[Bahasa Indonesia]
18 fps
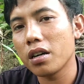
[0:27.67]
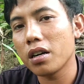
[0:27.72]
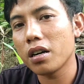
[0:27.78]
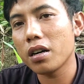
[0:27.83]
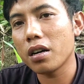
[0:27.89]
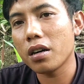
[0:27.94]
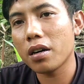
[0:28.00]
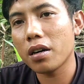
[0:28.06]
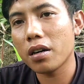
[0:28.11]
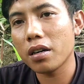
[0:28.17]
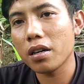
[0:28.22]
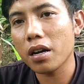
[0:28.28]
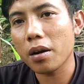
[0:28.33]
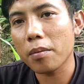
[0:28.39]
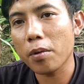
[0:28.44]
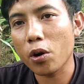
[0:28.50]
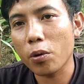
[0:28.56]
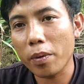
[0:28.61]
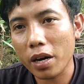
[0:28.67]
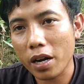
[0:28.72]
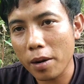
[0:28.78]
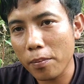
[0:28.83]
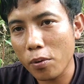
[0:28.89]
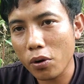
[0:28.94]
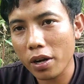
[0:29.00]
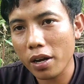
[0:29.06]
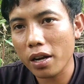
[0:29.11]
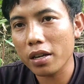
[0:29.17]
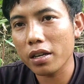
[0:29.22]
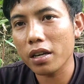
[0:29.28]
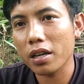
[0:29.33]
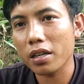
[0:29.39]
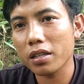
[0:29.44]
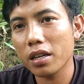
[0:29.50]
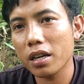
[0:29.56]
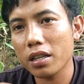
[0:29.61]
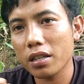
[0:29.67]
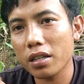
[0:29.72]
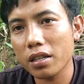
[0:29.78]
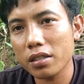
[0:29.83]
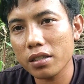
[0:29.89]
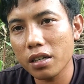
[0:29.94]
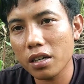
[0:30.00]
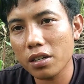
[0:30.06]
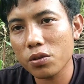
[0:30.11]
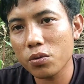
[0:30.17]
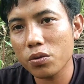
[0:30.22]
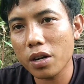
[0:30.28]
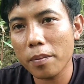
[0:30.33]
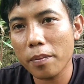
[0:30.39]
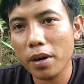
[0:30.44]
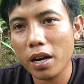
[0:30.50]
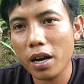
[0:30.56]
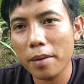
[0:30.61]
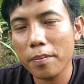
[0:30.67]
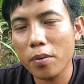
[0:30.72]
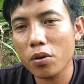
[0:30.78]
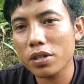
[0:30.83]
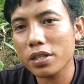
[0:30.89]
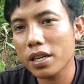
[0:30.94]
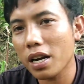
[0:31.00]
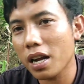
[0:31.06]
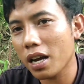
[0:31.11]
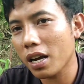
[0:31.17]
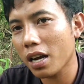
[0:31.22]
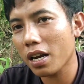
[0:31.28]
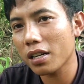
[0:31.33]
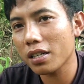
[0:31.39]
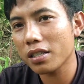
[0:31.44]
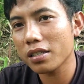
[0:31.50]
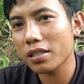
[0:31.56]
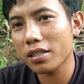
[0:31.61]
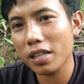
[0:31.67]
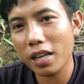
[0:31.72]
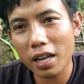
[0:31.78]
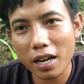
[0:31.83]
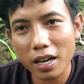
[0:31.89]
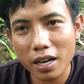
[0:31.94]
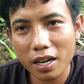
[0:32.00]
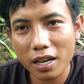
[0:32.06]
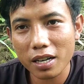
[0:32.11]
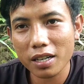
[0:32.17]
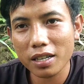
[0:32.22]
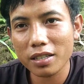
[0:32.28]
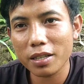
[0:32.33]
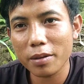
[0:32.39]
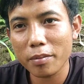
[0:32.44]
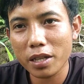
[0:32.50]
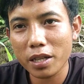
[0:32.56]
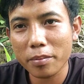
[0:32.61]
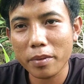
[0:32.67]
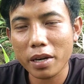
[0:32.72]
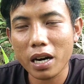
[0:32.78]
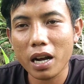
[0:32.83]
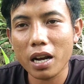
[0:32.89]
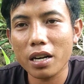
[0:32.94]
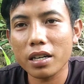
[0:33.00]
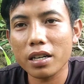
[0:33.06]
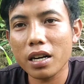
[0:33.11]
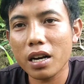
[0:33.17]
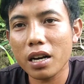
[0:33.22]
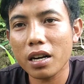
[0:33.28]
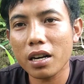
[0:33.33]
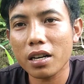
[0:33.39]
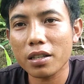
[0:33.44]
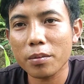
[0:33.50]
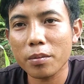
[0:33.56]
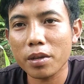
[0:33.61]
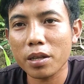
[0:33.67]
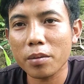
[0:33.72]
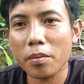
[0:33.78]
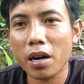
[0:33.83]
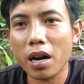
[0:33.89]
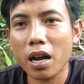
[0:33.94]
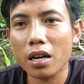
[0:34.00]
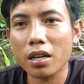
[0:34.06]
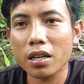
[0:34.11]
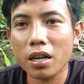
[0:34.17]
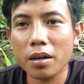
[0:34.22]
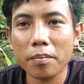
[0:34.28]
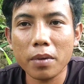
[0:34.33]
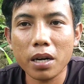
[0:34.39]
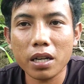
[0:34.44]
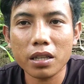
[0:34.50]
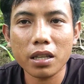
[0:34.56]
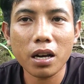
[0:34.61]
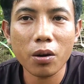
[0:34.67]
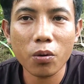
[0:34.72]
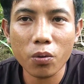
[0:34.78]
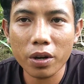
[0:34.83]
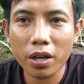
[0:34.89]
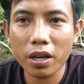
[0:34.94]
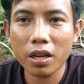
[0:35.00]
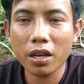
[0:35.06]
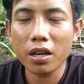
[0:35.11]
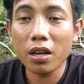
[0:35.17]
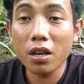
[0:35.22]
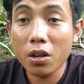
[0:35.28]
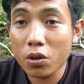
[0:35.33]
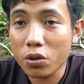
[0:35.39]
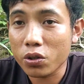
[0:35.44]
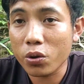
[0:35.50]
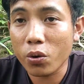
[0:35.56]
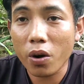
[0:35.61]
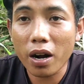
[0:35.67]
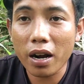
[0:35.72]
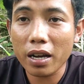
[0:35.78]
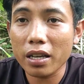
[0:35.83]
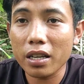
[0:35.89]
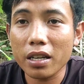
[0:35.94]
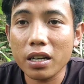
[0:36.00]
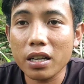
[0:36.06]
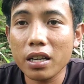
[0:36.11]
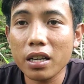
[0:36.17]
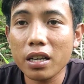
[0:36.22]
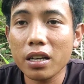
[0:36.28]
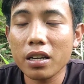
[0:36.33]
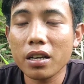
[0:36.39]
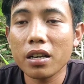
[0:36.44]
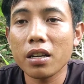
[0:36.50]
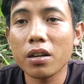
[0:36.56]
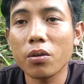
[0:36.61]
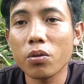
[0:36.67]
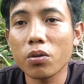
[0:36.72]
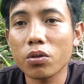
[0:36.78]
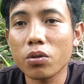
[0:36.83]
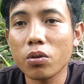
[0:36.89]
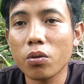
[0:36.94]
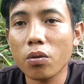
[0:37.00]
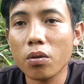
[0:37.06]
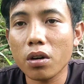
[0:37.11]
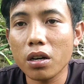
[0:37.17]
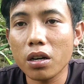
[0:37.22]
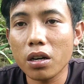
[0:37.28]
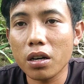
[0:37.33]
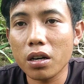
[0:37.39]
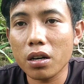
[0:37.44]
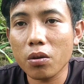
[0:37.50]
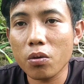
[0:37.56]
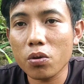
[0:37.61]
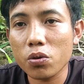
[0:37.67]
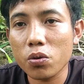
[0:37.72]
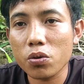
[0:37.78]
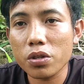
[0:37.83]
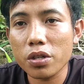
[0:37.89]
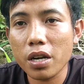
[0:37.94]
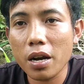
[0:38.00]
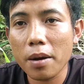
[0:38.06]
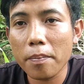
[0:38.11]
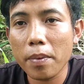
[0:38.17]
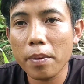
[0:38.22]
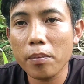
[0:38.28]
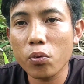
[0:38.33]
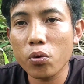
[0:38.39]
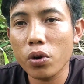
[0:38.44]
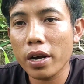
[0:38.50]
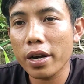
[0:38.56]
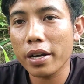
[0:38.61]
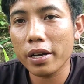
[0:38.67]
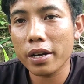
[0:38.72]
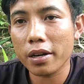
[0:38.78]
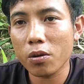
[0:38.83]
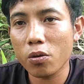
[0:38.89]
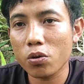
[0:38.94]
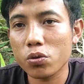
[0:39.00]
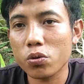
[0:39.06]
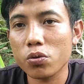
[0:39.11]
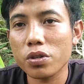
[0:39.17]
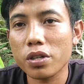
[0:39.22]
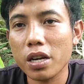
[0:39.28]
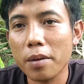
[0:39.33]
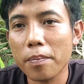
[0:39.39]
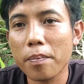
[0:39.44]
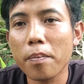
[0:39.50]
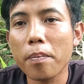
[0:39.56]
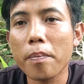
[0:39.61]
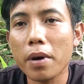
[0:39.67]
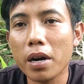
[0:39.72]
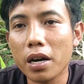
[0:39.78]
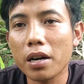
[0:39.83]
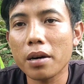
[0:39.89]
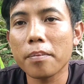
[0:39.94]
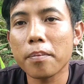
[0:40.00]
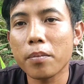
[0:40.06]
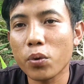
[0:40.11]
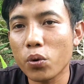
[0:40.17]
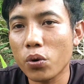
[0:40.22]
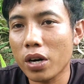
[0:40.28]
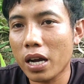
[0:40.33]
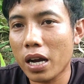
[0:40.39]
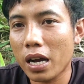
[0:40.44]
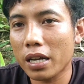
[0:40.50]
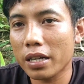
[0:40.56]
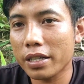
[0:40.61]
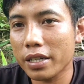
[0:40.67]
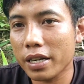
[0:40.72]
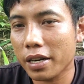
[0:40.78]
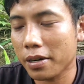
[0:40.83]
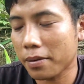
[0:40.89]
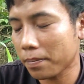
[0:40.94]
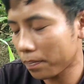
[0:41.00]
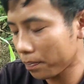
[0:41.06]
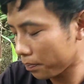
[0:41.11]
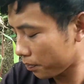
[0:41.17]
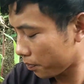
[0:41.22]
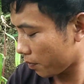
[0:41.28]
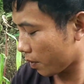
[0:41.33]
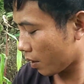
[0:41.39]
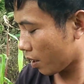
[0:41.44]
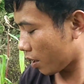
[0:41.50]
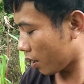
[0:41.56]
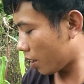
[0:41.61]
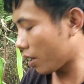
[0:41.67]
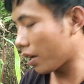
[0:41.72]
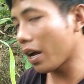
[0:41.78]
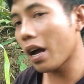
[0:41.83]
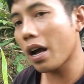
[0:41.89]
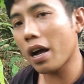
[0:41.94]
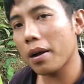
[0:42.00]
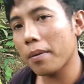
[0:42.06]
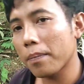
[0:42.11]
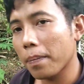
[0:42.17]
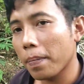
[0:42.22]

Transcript: uh, yang baru bergabung ya, yang yang yang sudah bergabung silahkan share ke teman-teman Anda agar teman-teman Anda mengetahui doa ini untuk uh, khususnya pemula ya, khususnya pemula aja. Nah,